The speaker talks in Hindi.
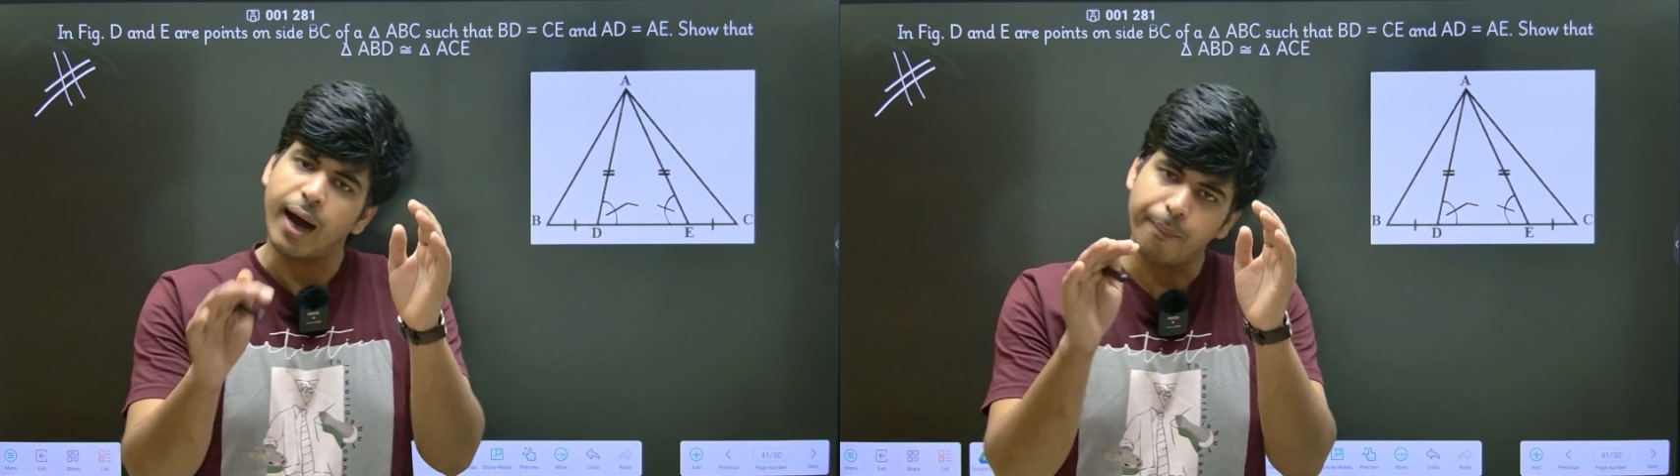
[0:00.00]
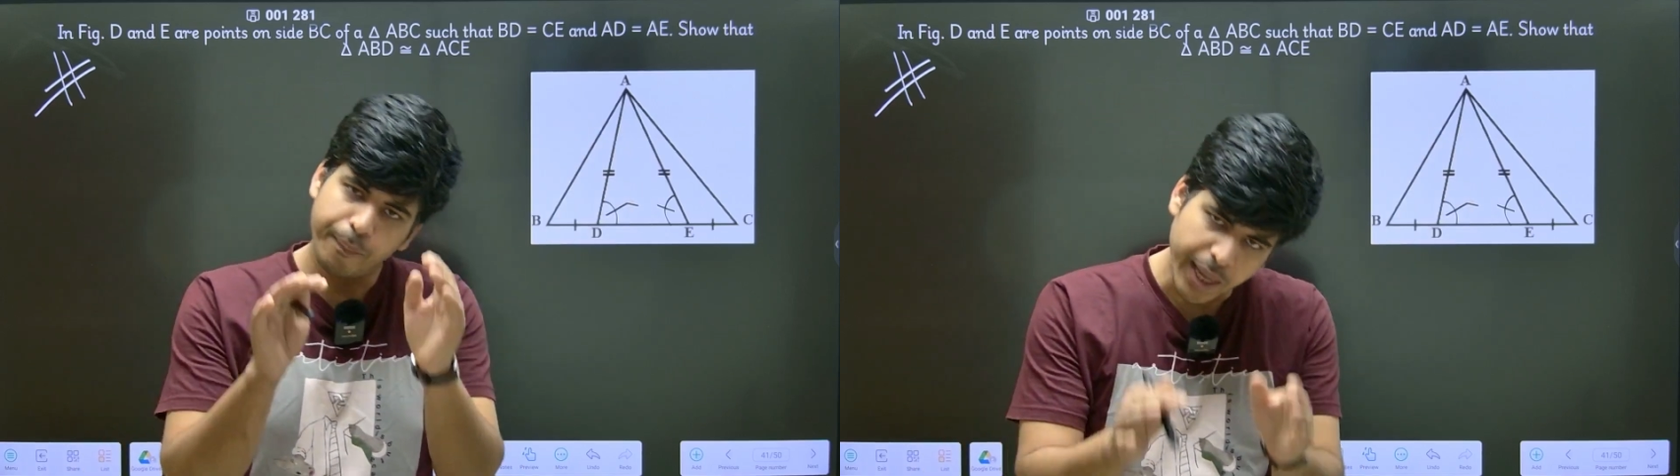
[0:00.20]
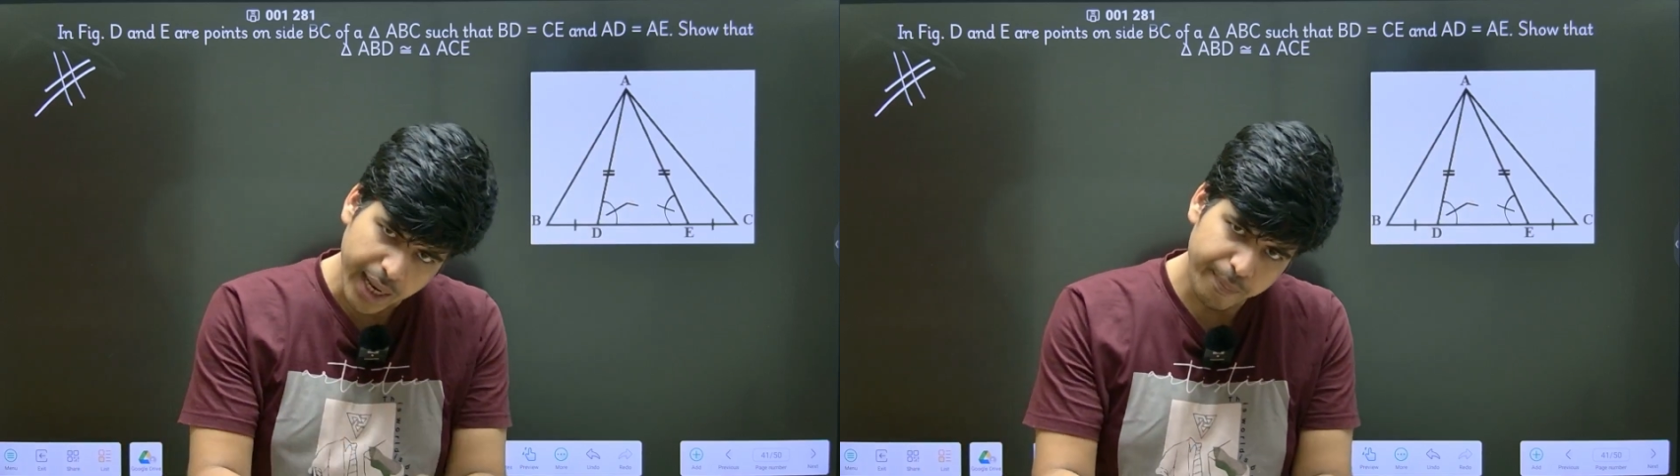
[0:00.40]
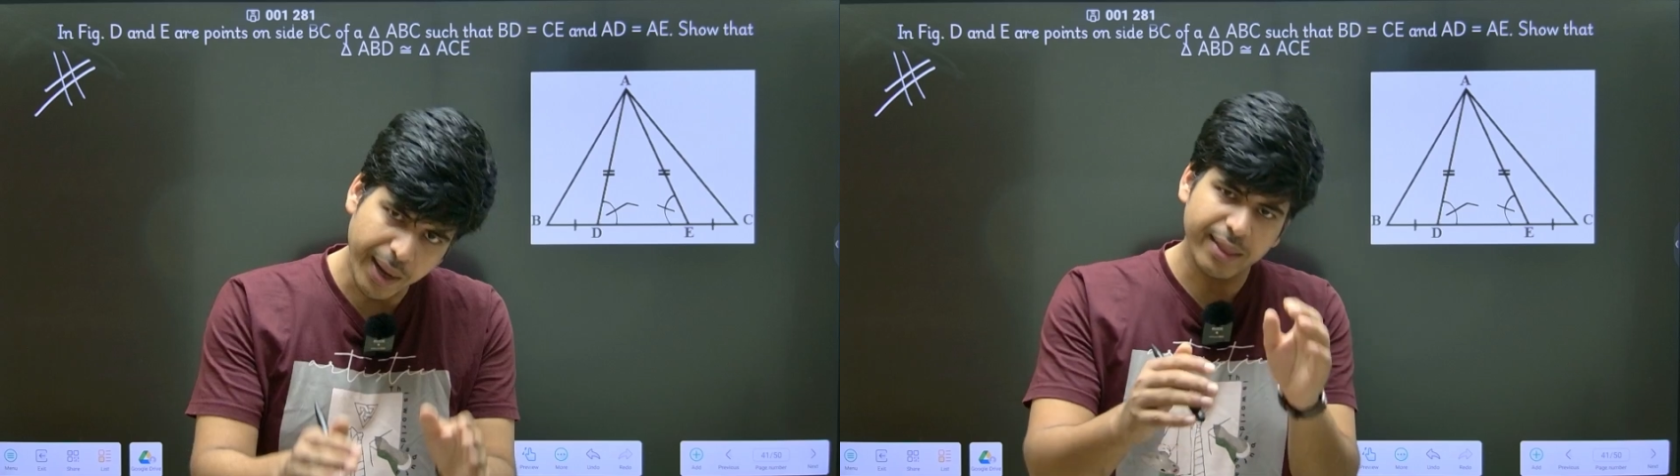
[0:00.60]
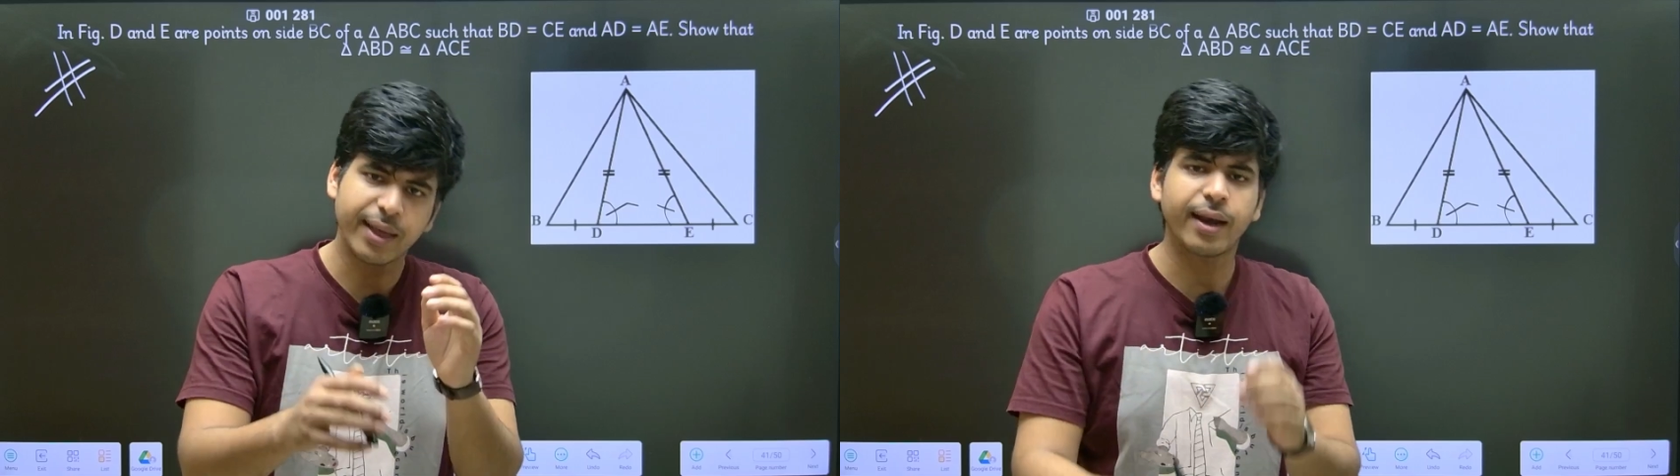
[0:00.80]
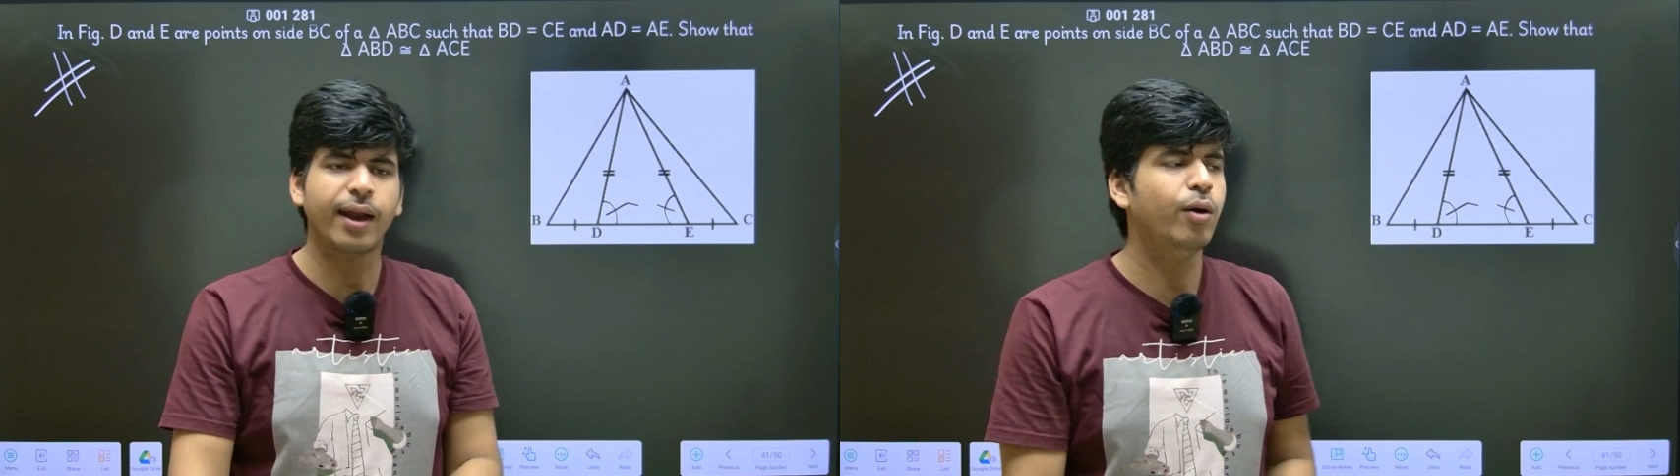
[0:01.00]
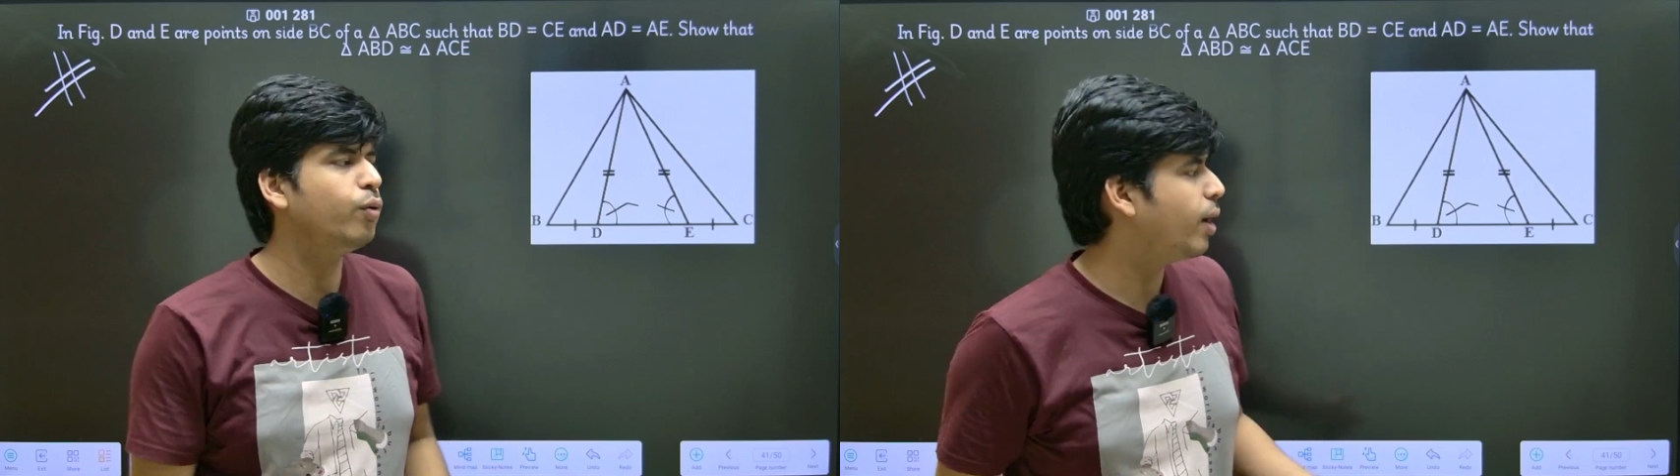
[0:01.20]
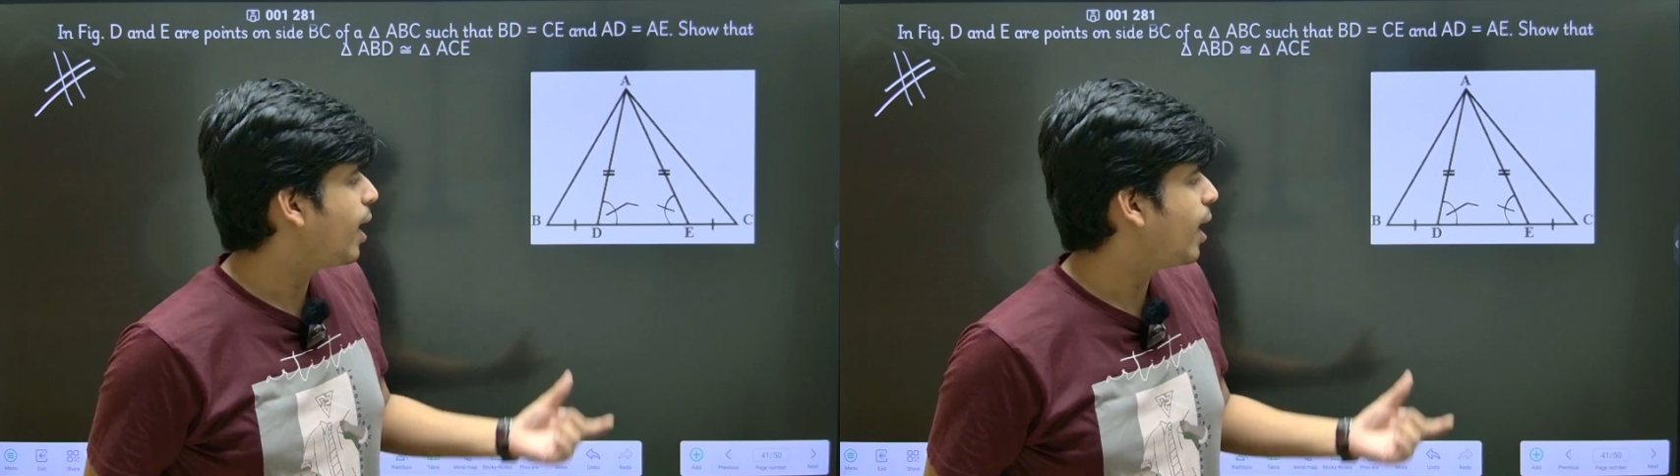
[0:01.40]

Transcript: अब फिर एक बात कर रहा हूं